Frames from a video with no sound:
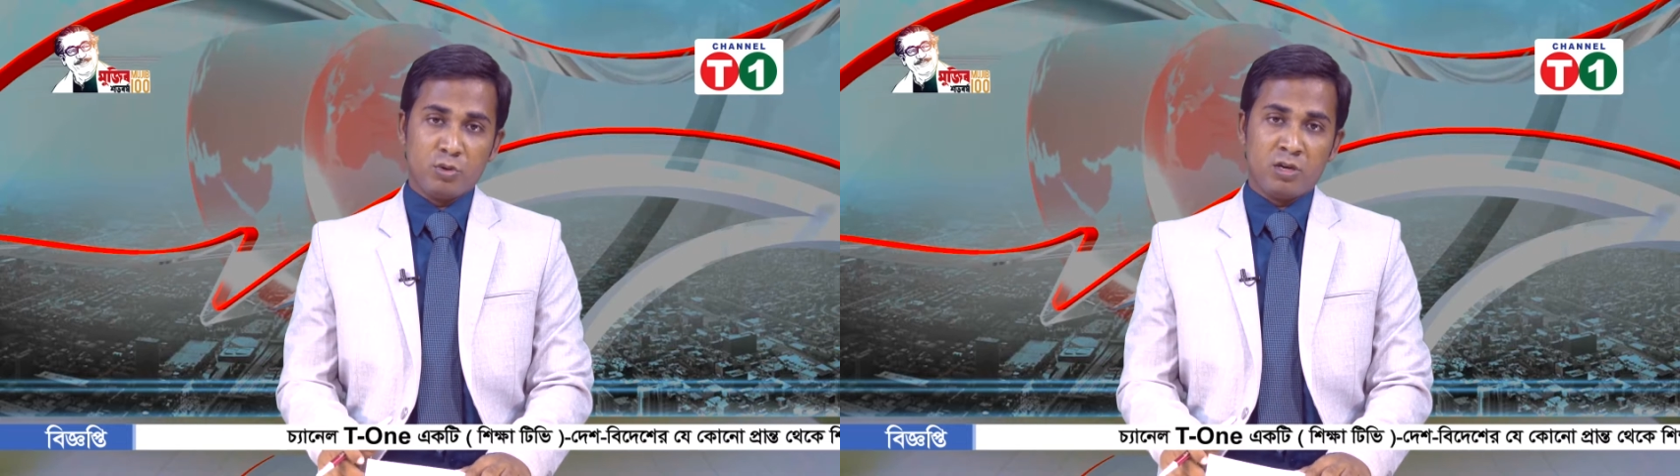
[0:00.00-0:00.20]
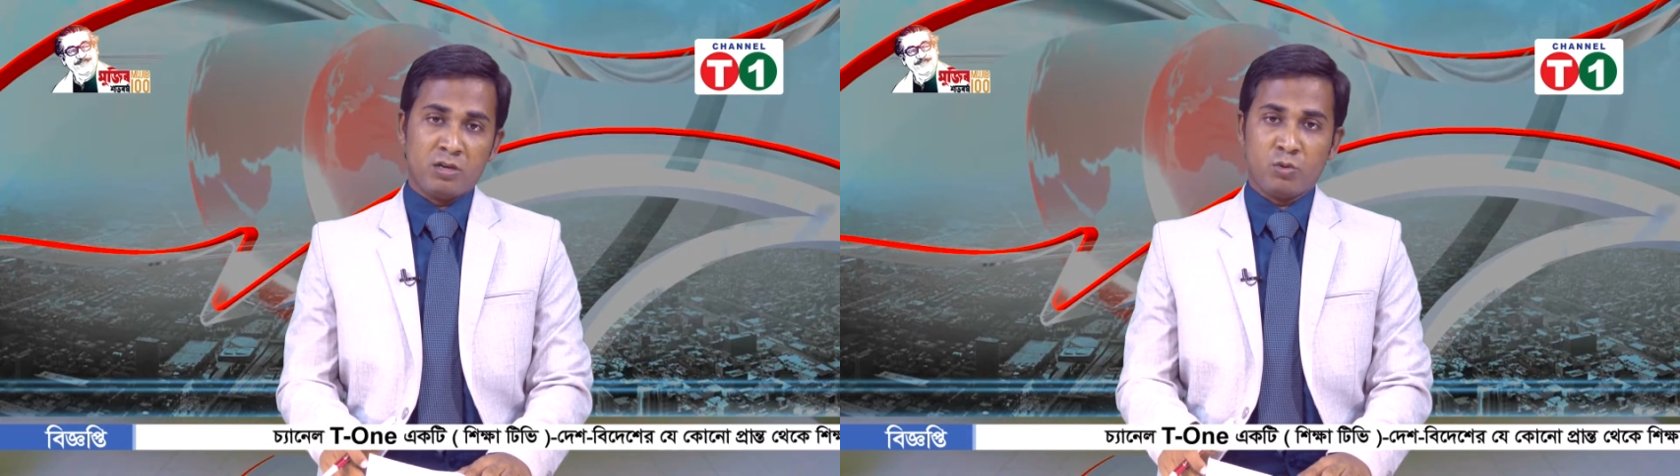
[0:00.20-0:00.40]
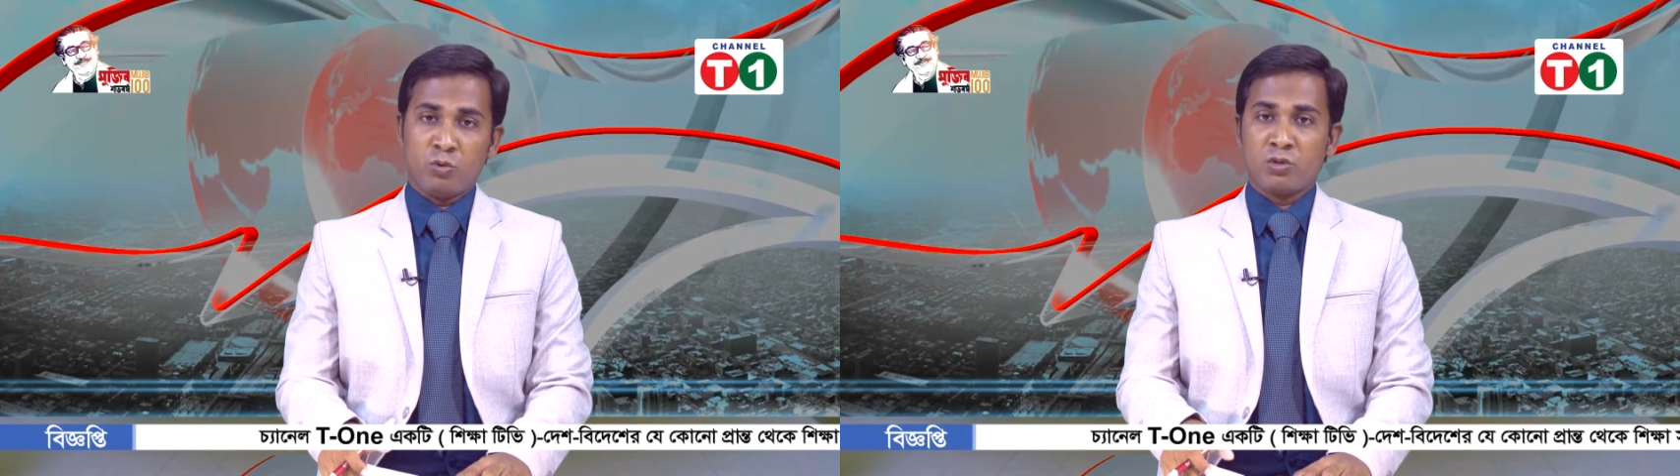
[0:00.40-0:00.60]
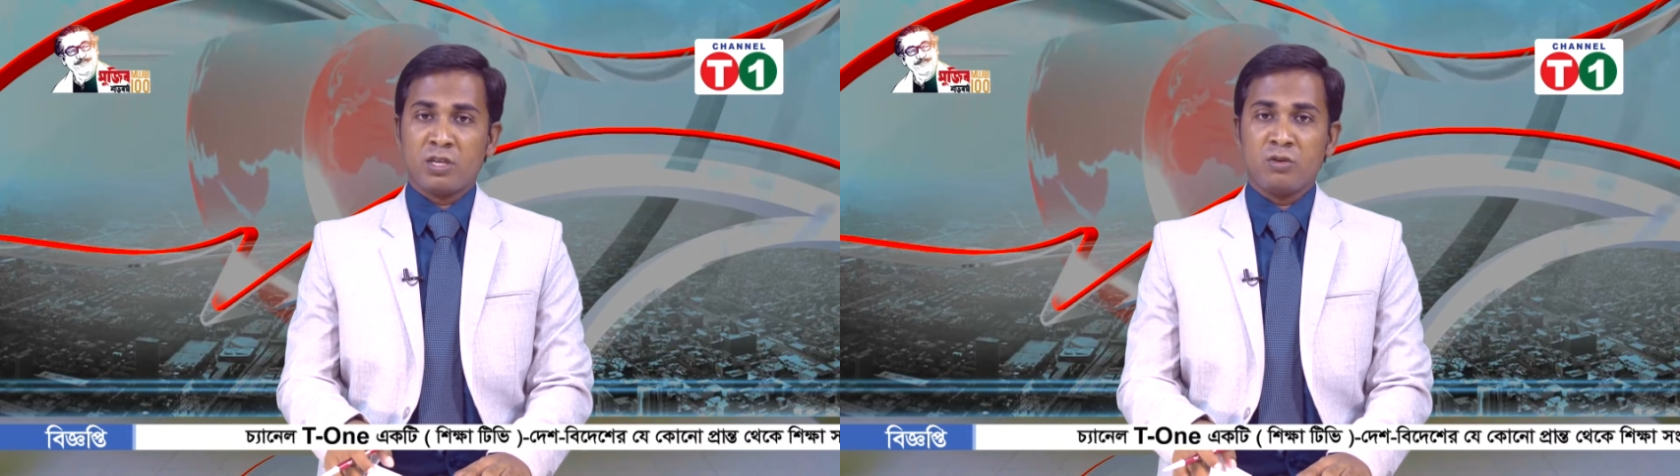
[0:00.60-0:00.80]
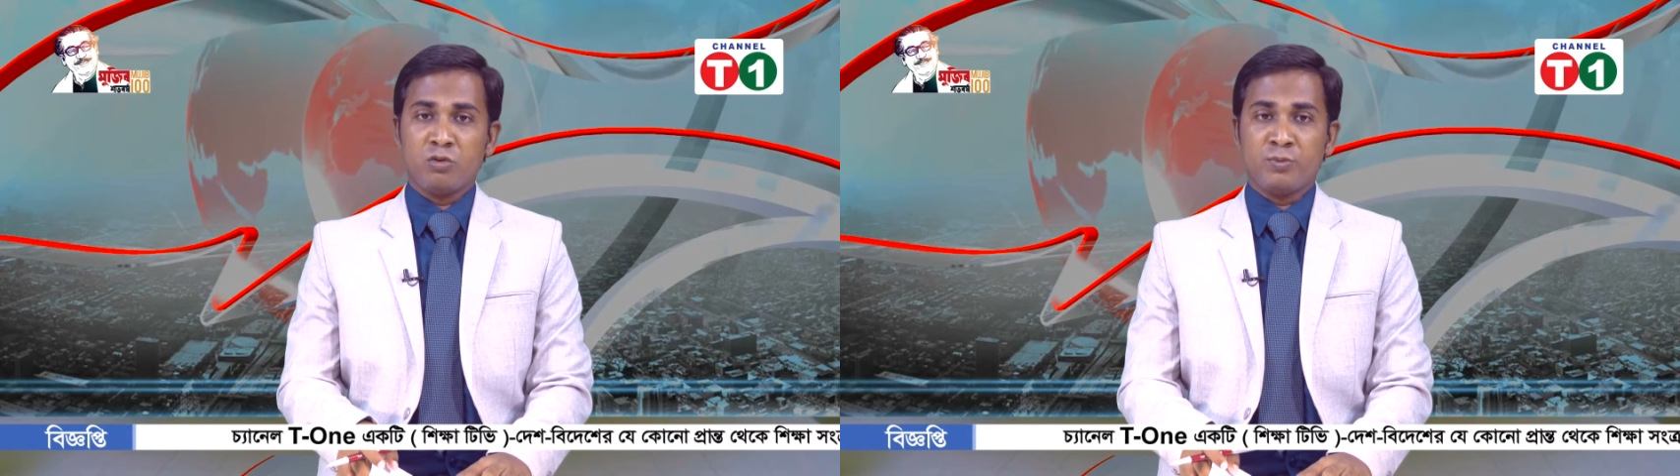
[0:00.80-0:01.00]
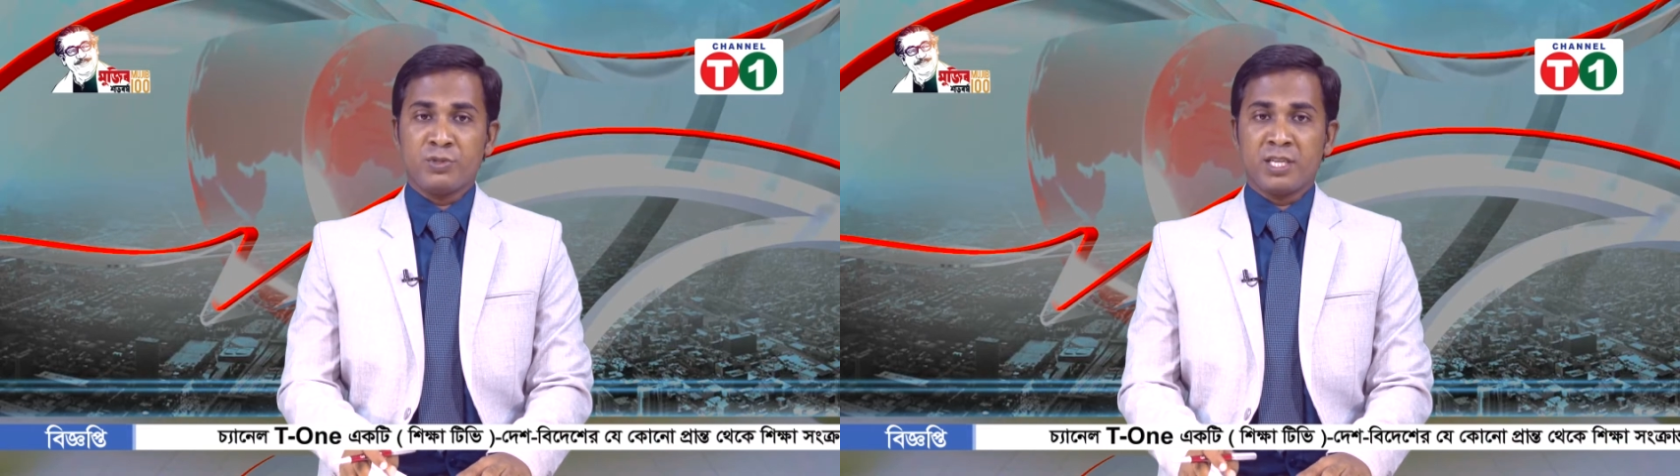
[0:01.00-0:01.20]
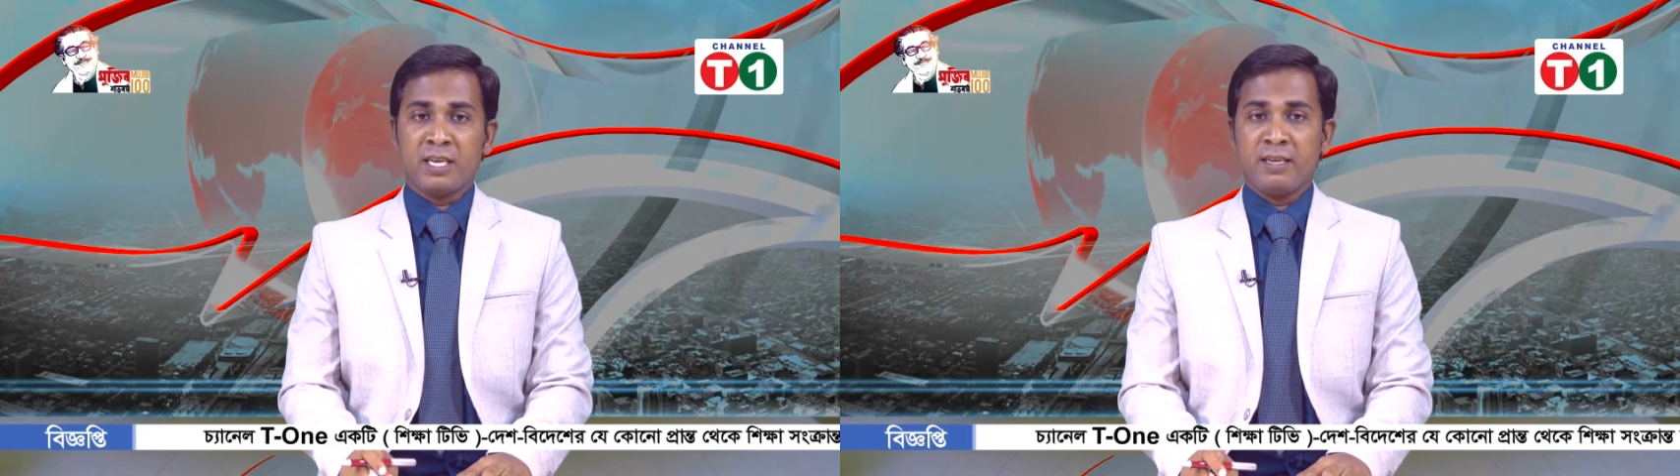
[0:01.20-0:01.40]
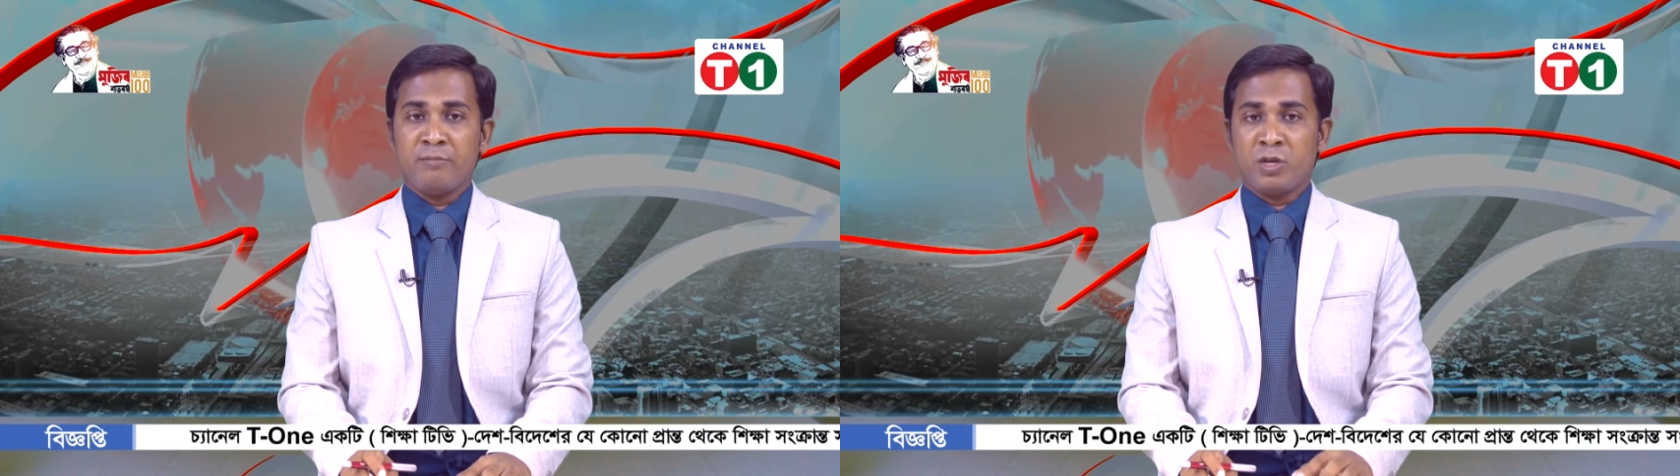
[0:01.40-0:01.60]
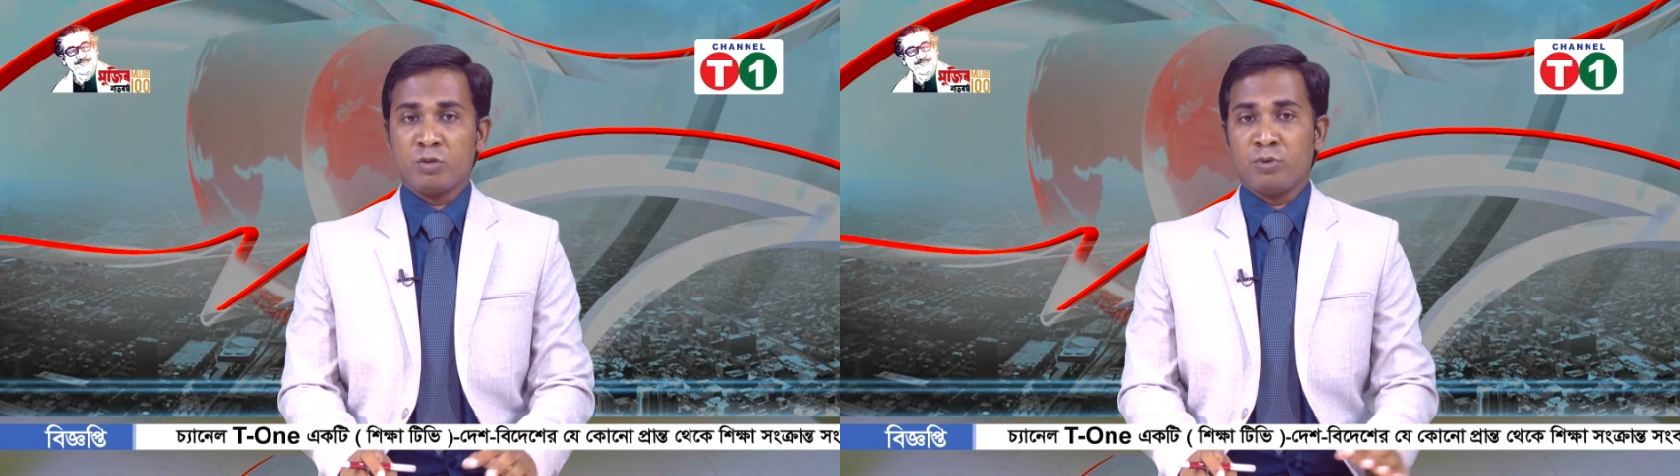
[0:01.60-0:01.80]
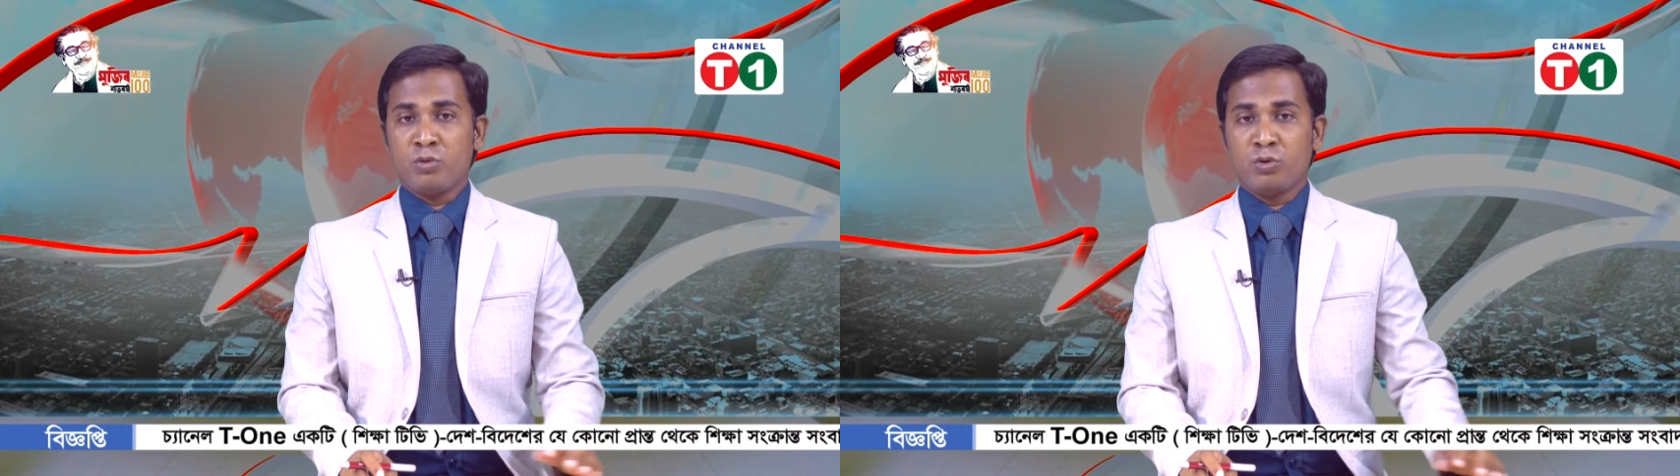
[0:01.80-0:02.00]
ভোলার দৌলত খান উপজেলায়
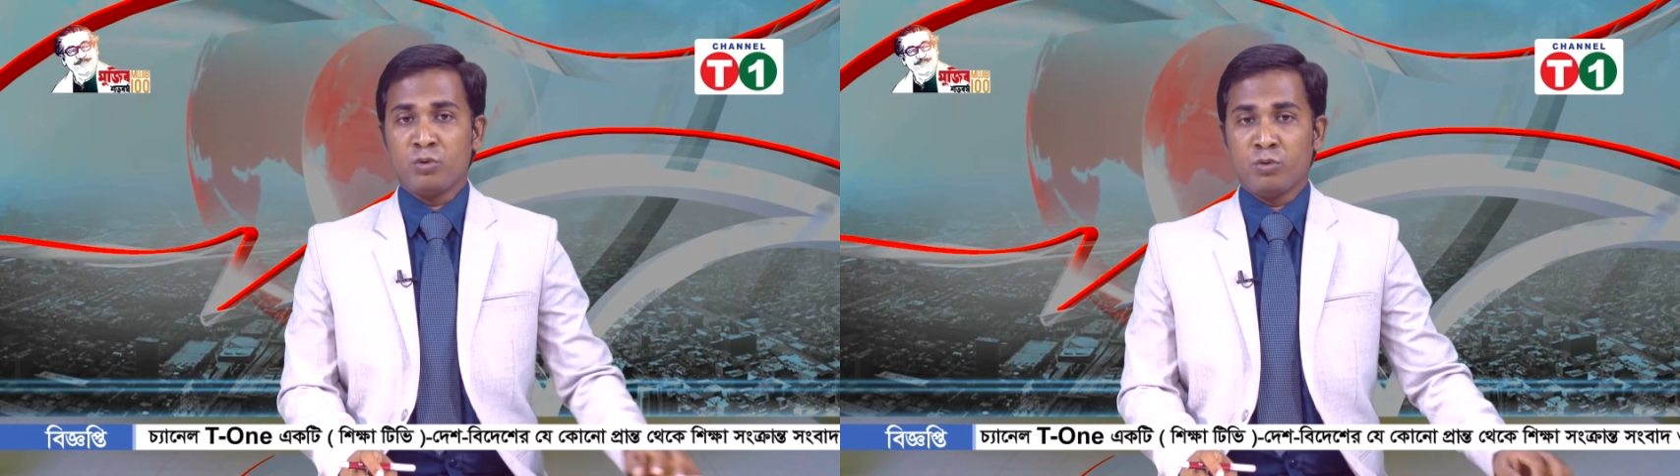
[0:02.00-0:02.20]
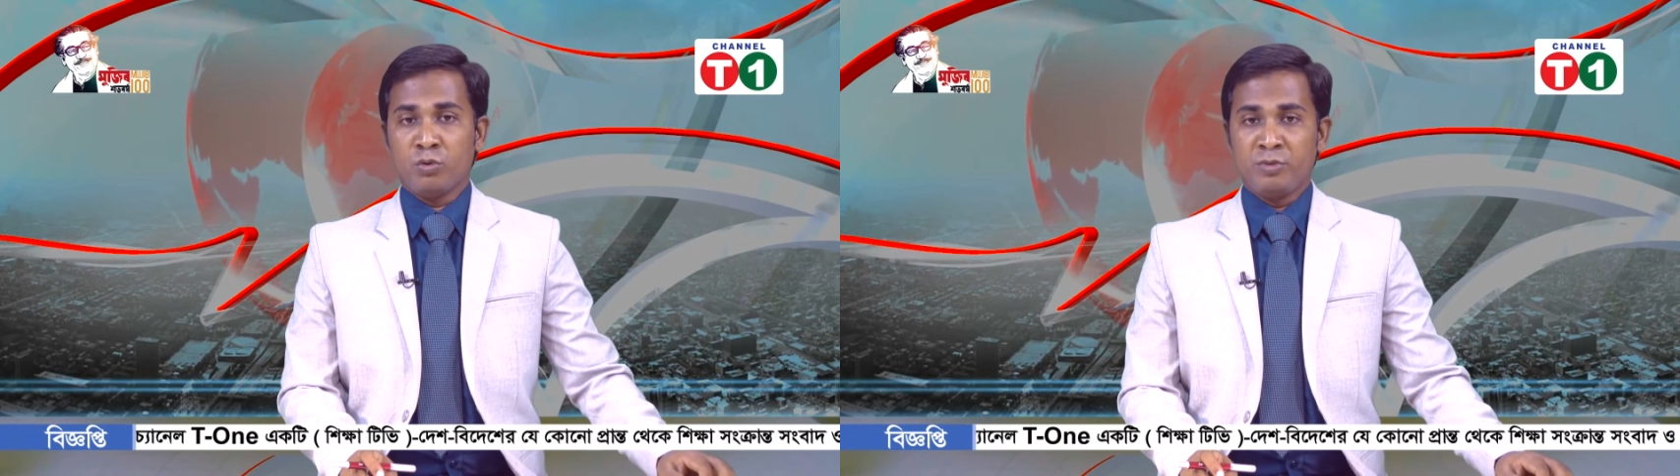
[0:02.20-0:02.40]
মানববন্ধন